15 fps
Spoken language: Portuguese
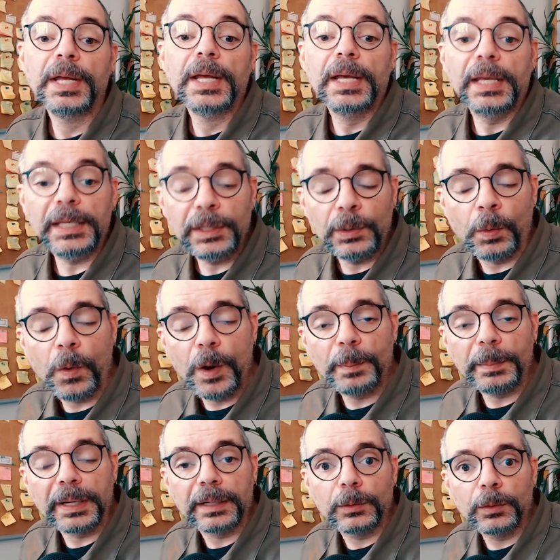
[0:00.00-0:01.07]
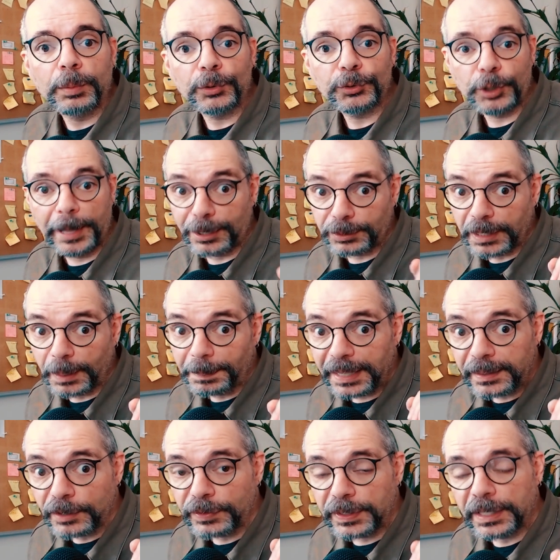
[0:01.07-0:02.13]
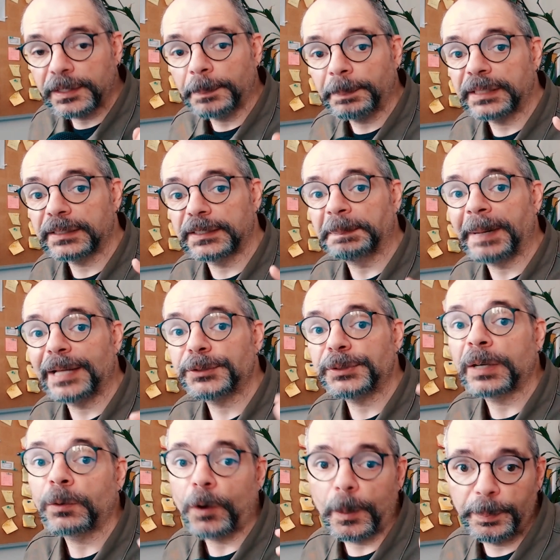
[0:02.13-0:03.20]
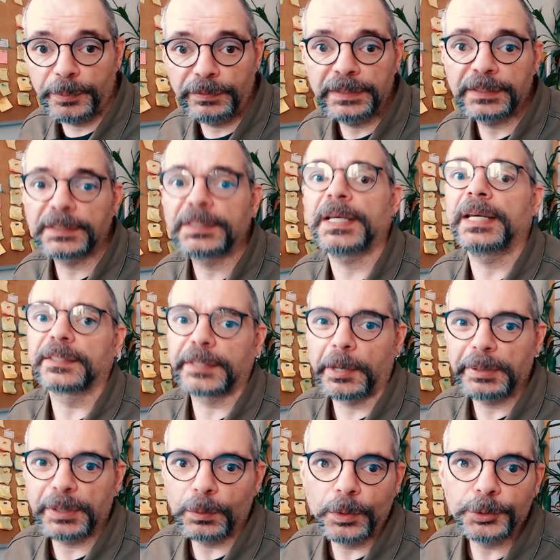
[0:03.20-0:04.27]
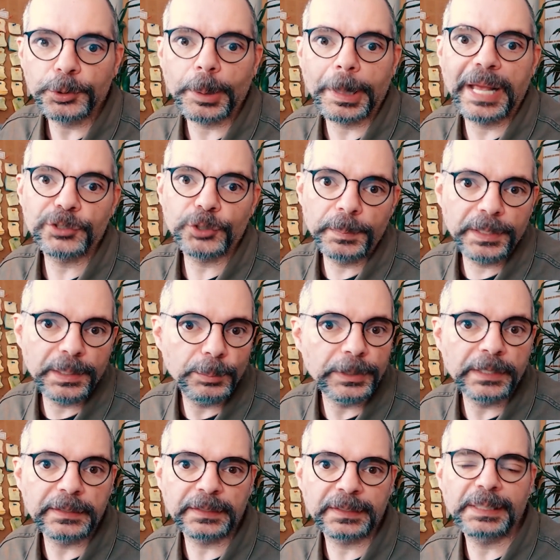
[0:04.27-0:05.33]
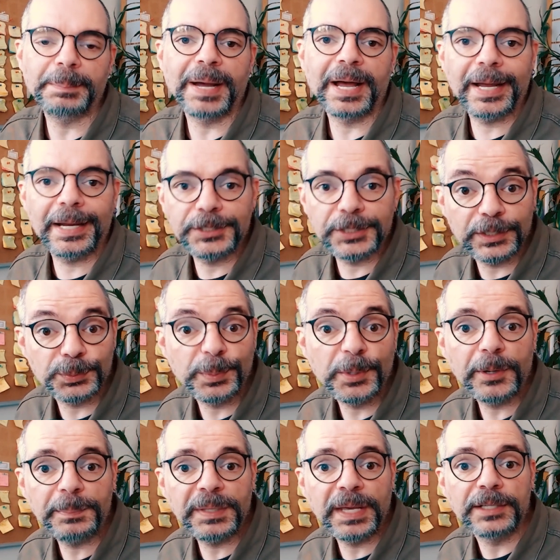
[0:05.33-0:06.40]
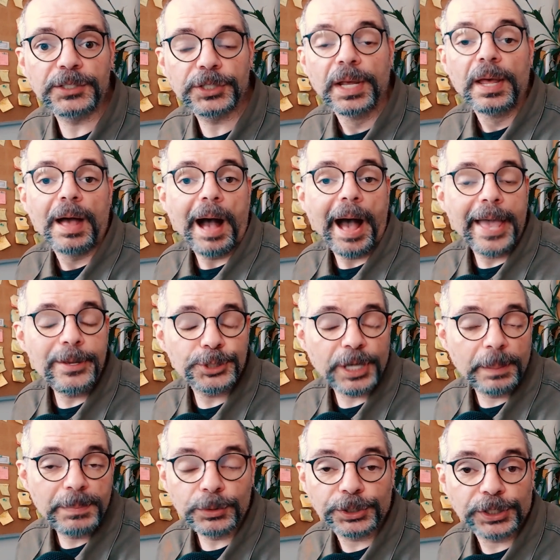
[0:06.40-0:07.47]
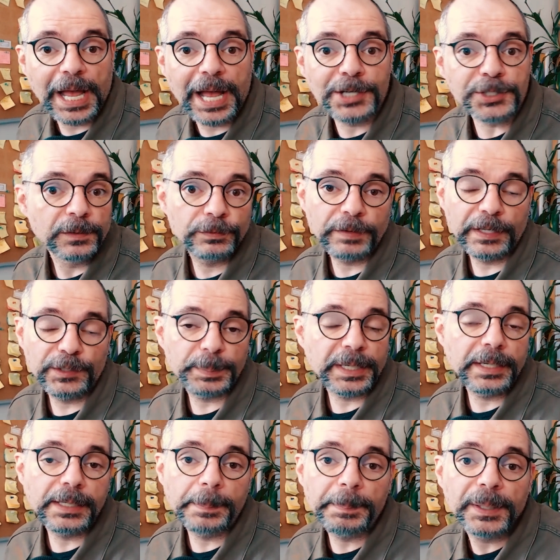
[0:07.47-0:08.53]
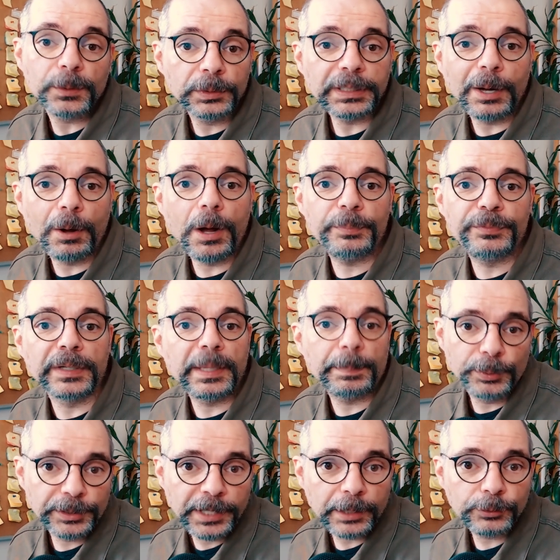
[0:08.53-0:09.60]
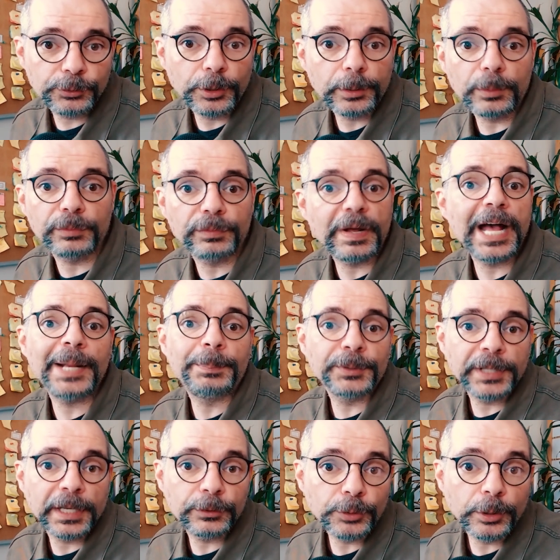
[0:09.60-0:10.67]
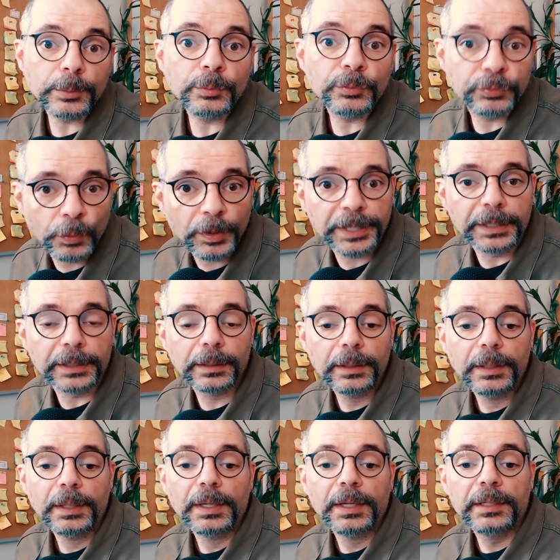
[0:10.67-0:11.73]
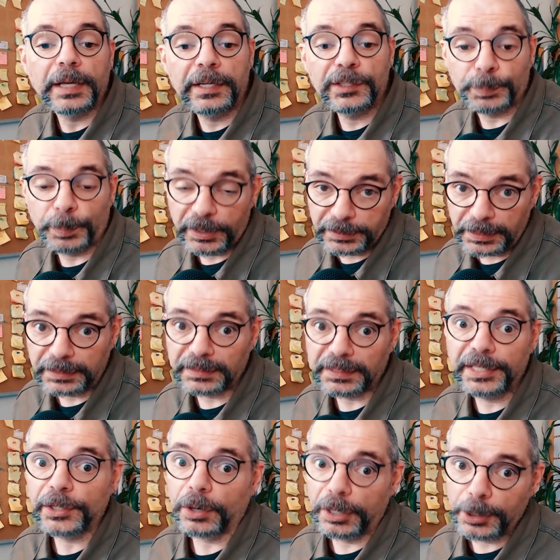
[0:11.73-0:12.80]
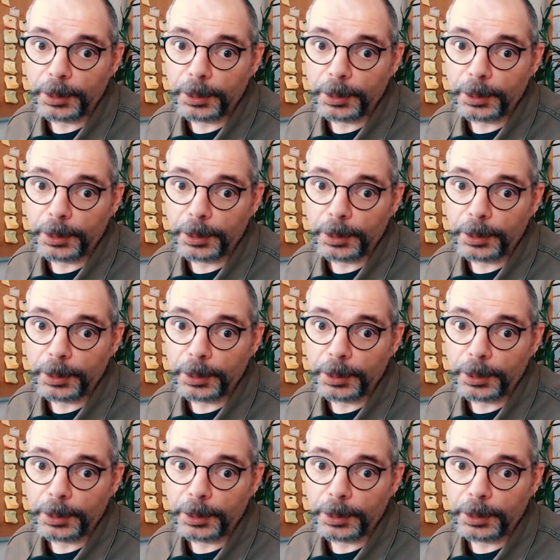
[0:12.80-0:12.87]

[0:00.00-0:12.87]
Em Roma, o Bolsonaro também deveria ter participado da COP26, que é o encontro lá sobre mudanças climáticas, meio ambiente. Aí o Jamil Chad faz para ele a pergunta óbvia, né? Por que, que o senhor não vai? Por que, que o senhor não foi? E a resposta é essa aí, olha o